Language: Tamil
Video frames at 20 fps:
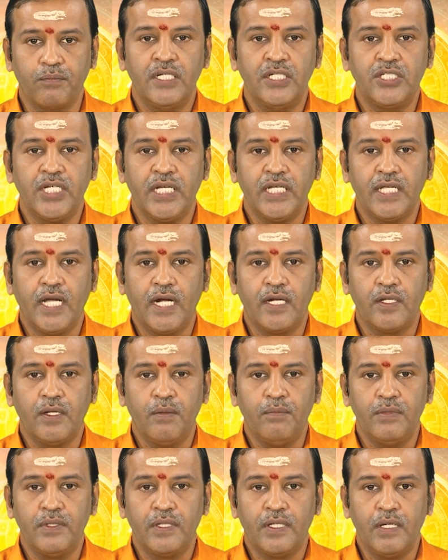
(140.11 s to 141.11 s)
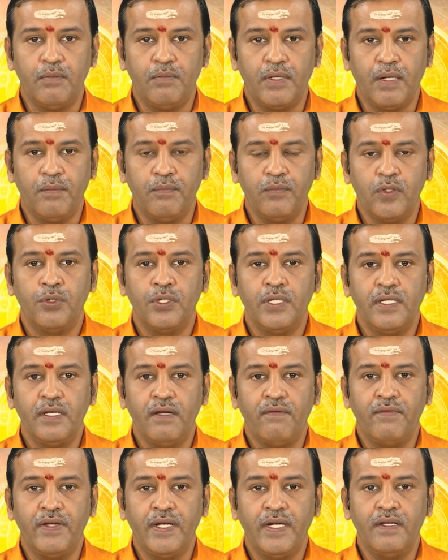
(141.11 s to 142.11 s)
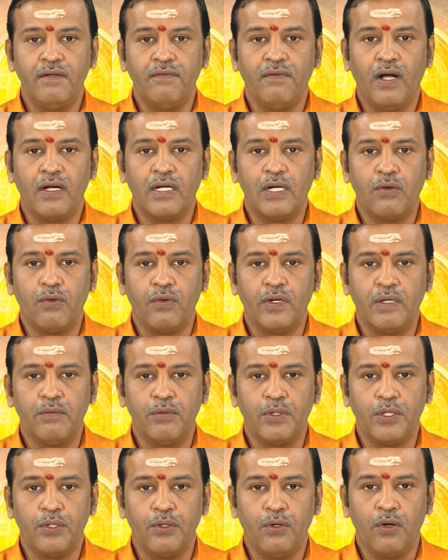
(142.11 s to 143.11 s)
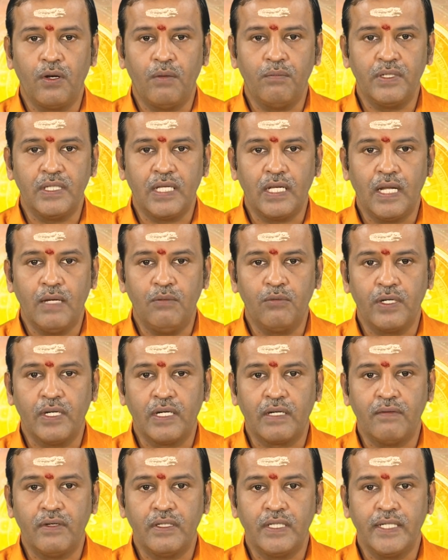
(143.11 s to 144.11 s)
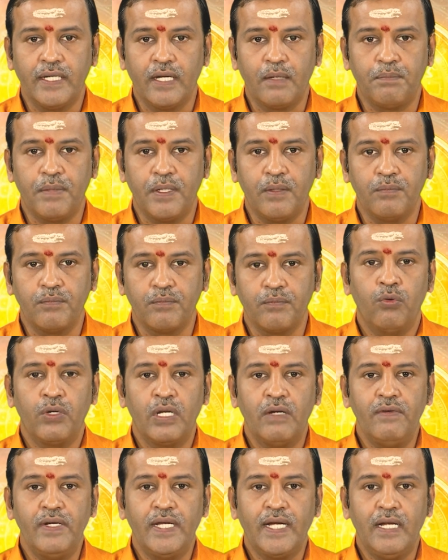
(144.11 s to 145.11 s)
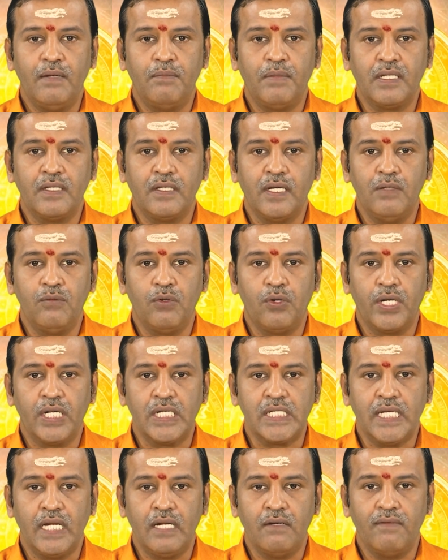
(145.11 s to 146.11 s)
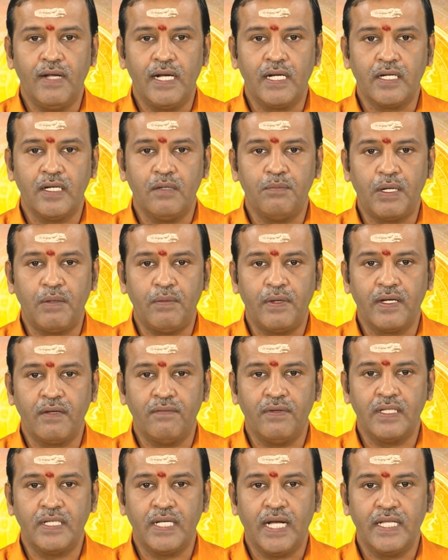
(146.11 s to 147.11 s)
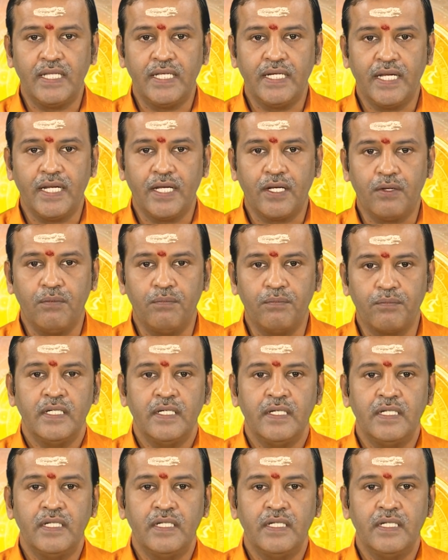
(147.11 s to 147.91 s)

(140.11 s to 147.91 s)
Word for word: நிச்சயதார்த்தம் திருமணம் புதிய வீடு வாங்கக்கூடிய ஒரு யோகம் இதெல்லாம் உங்களுக்கு வந்து ஏற்படும் உறவினர்கள் மத்தியில் உங்களுடைய செல்வாக்கு பல மடங்கு வந்து அதிகரிக்கும்